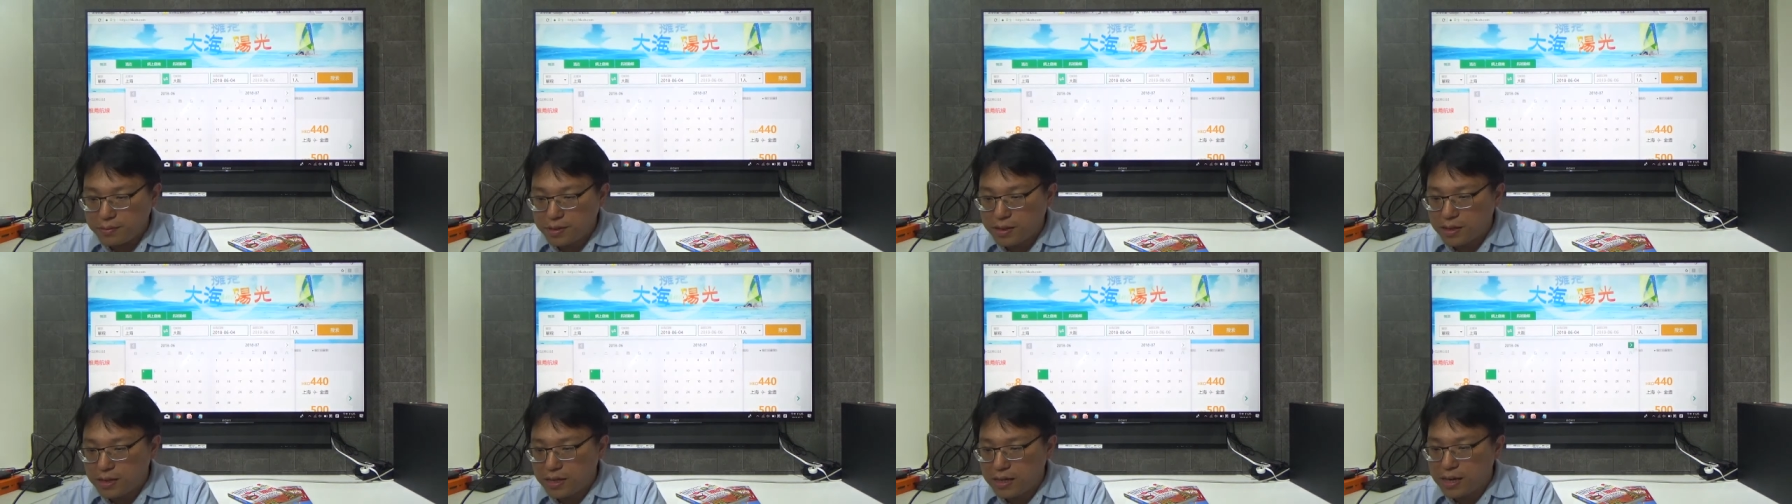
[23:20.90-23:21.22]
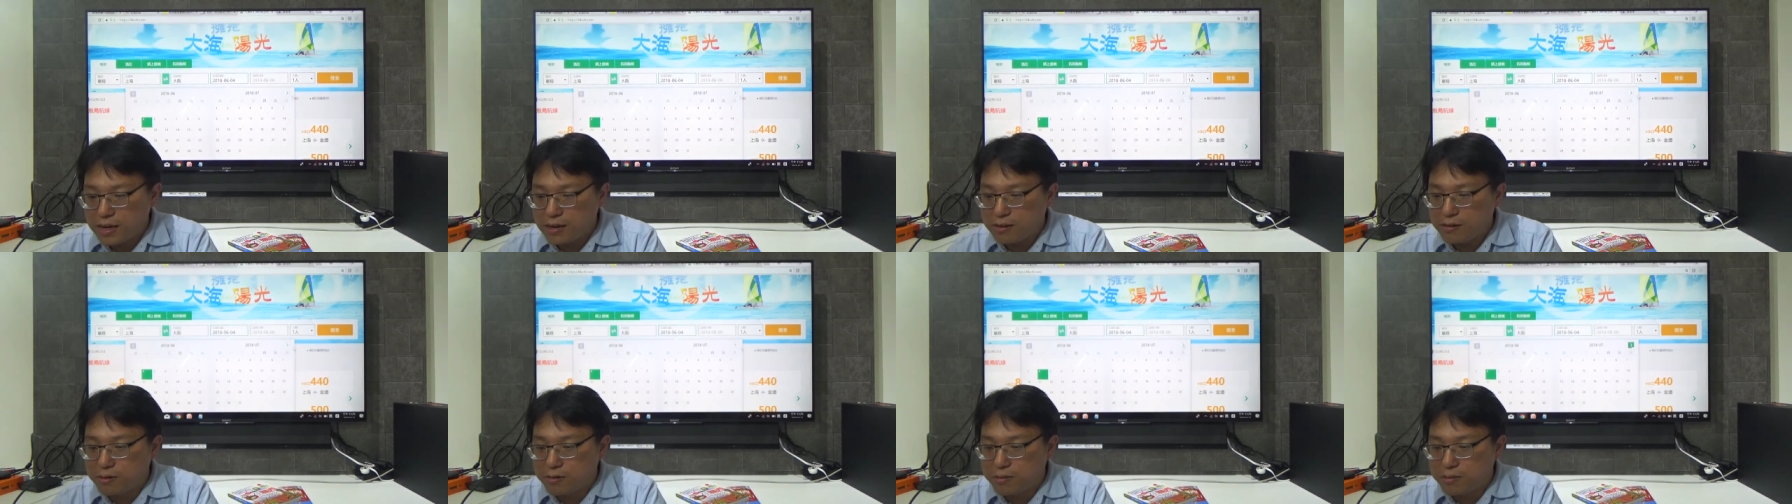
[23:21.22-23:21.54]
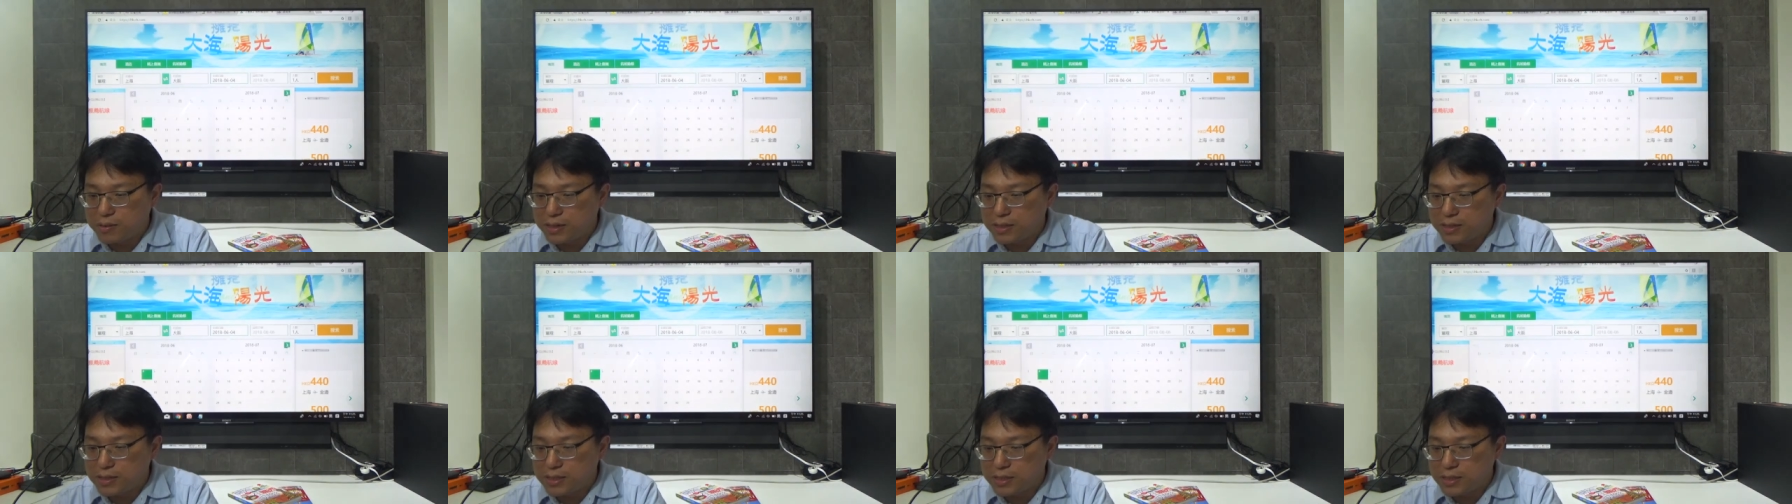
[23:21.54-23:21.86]
一样，我
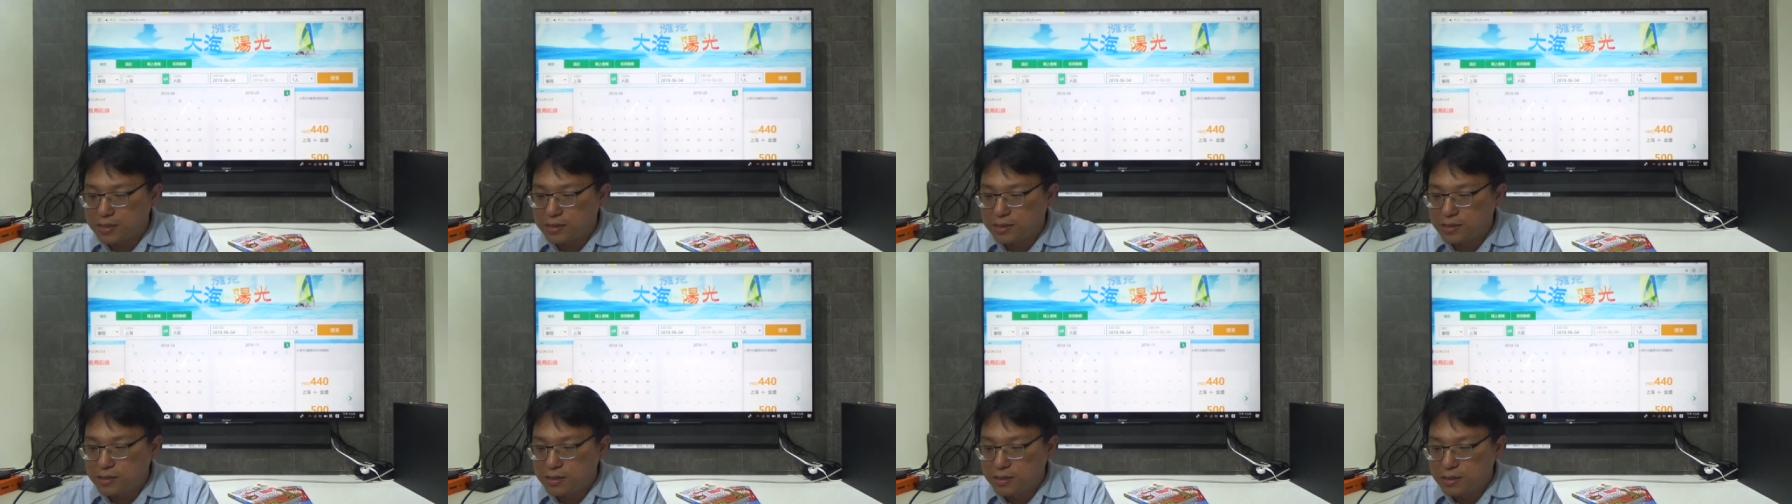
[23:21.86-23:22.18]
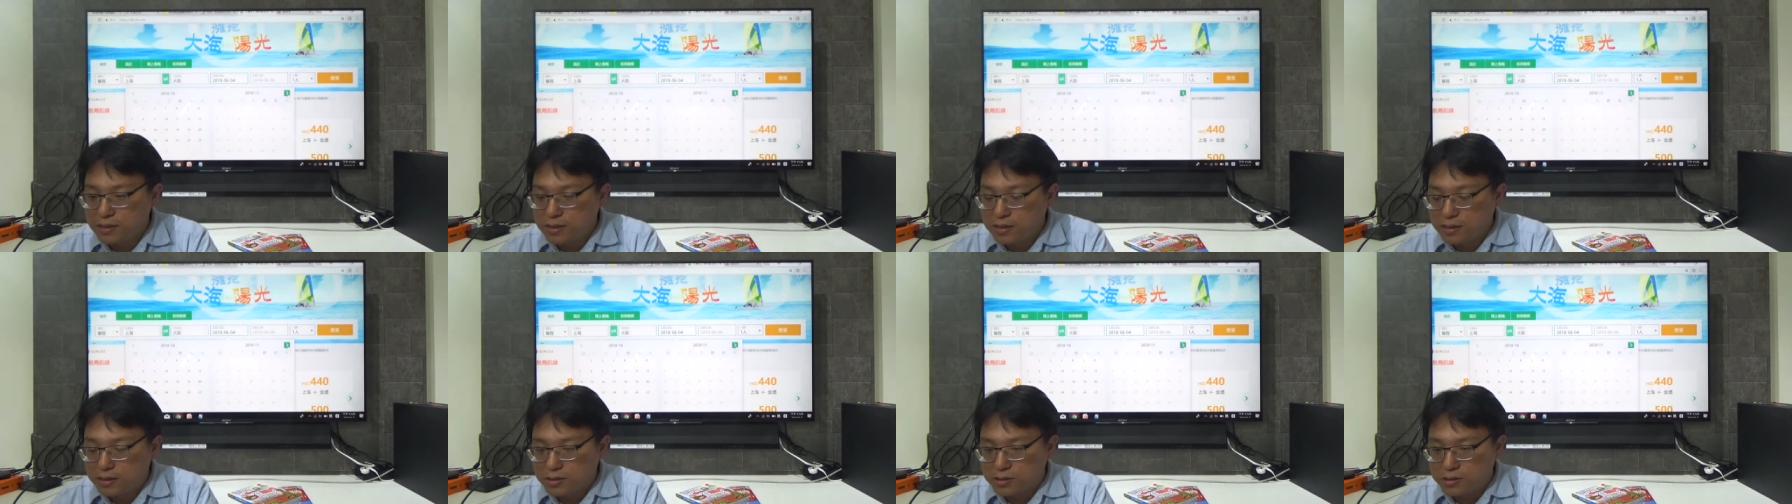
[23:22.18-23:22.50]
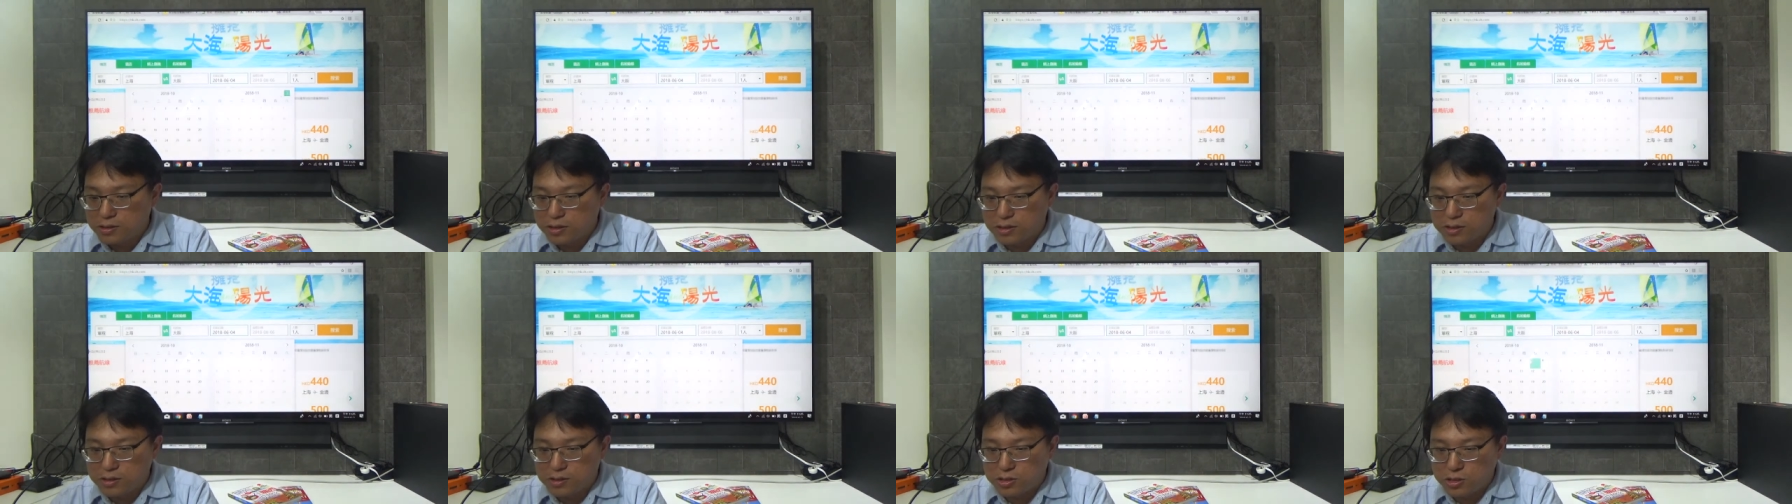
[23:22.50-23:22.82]
们是
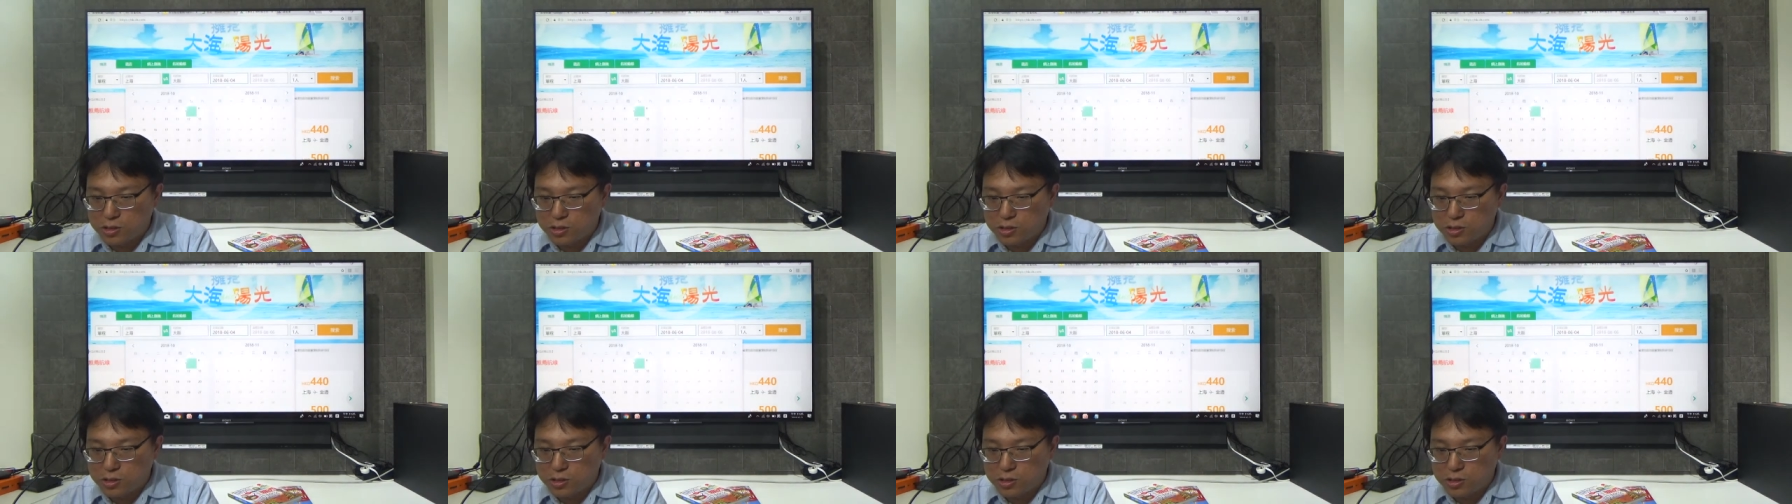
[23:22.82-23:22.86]
选